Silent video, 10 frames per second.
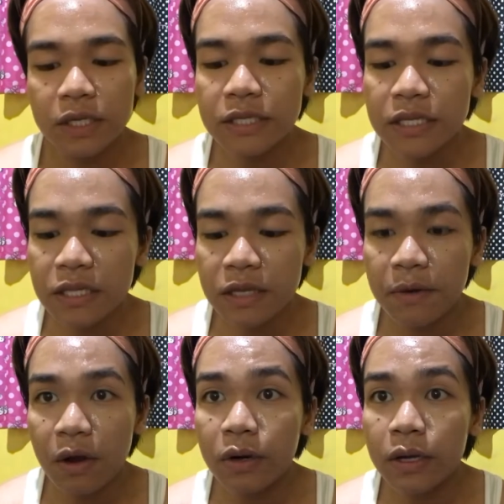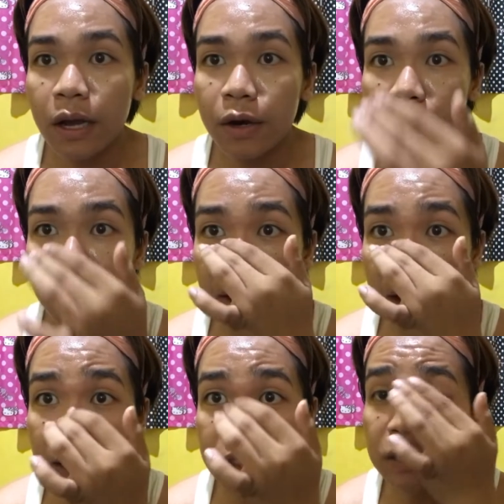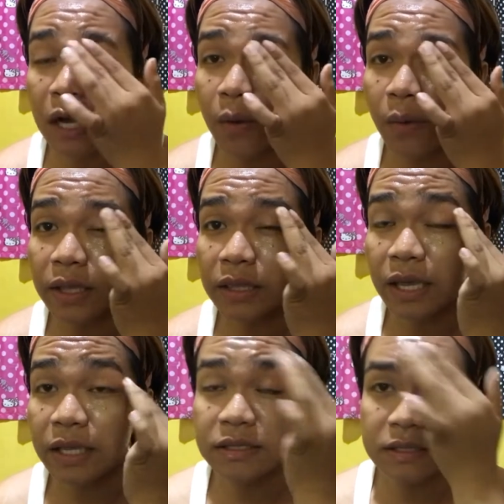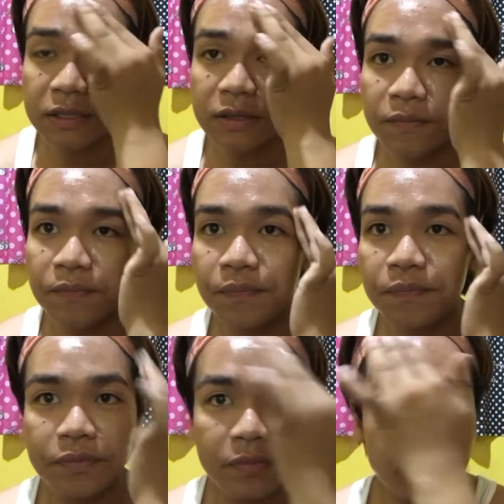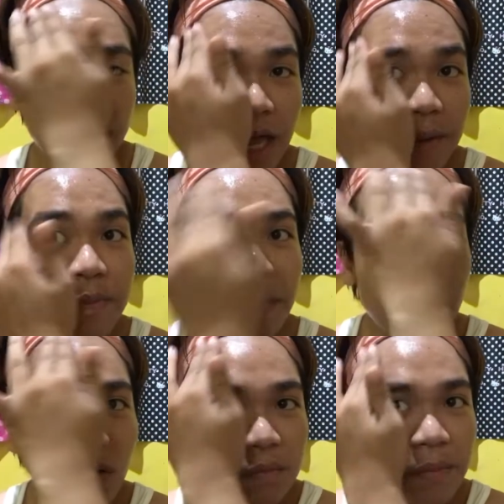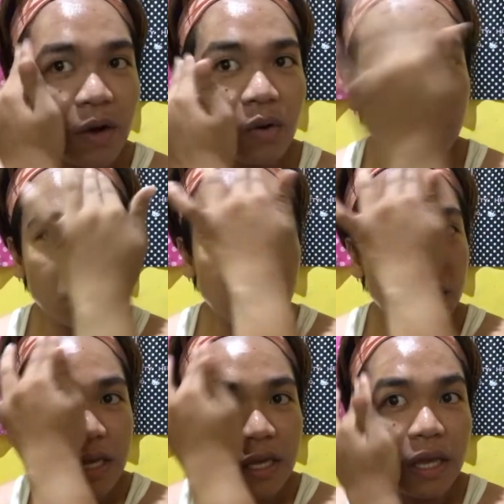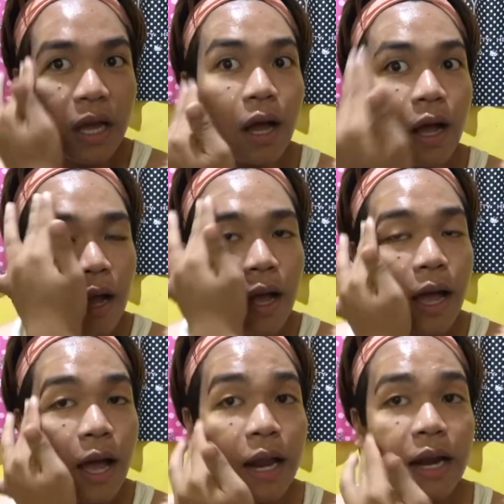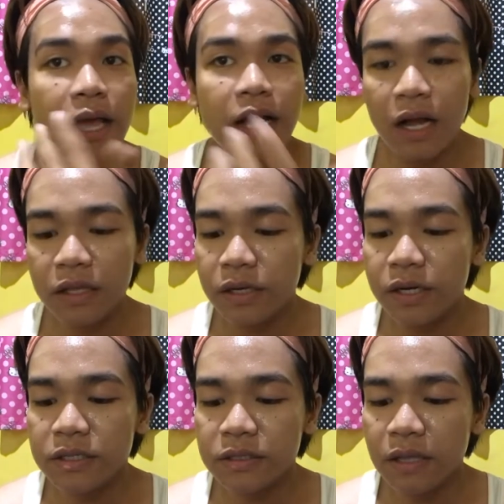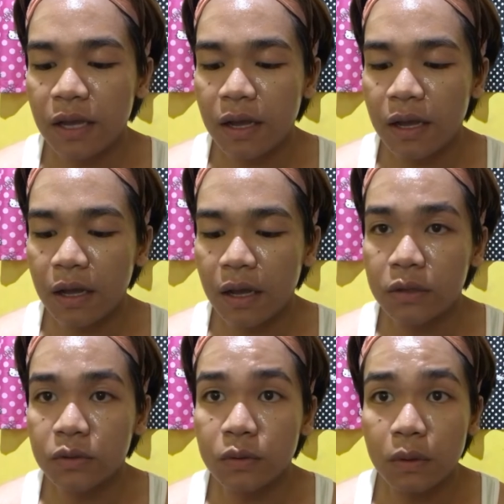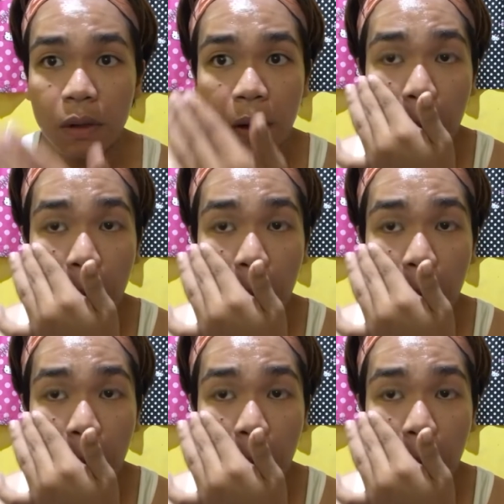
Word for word: Kasi hindi naman ako nagkakaroon ng blackhead tsaka whiteheads. I mean, meron, pero hindi, unlike others na, ano,